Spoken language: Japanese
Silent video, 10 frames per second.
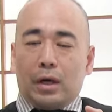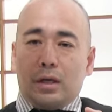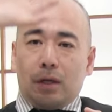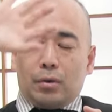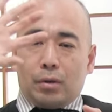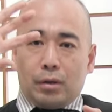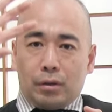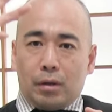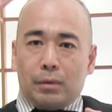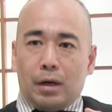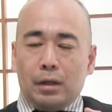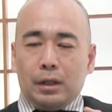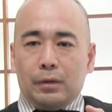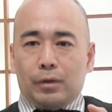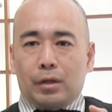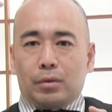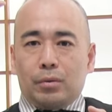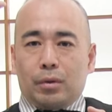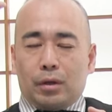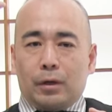傀儡国家だったら、まあ、なんてい
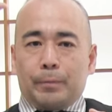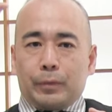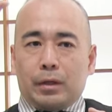うのかな、